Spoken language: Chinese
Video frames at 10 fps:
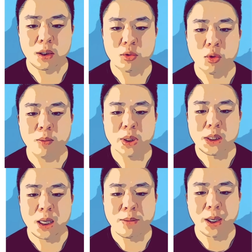因为我们
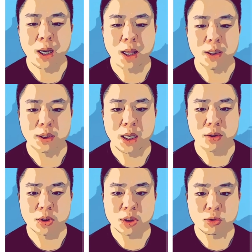前面看了它
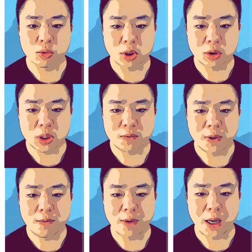有四种构成
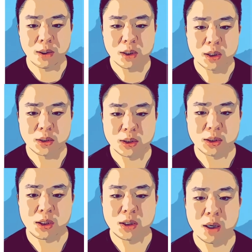方法，实
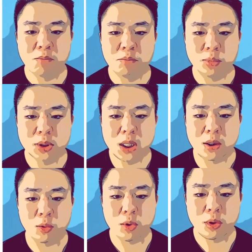际上不是
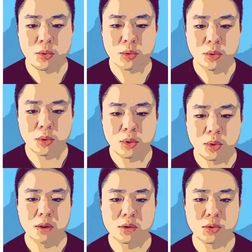很规律，
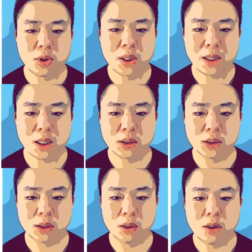所以大家只
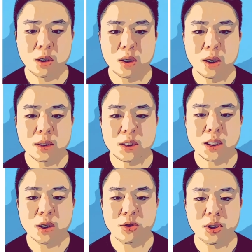能见
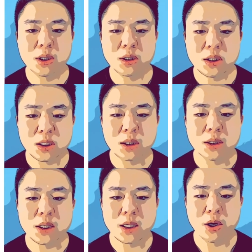到一个记一个，
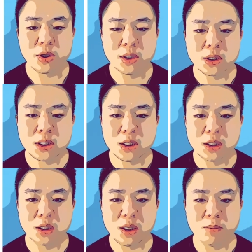见到一个记一
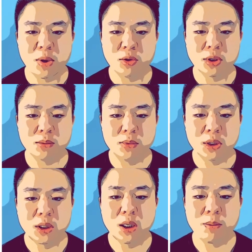个，也没有什么
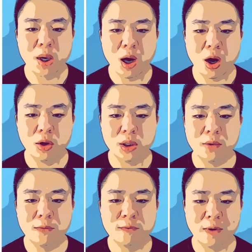特别好
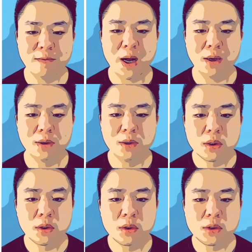的方法。
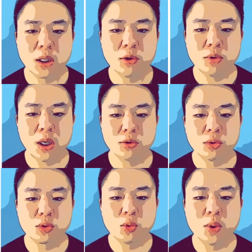相对来说，
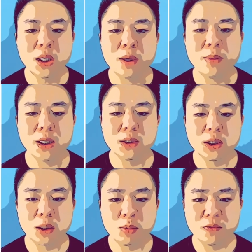中文里面这
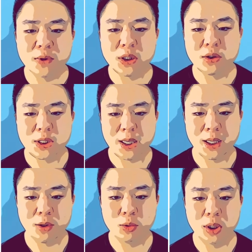个部分就简
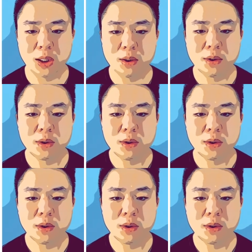单多了，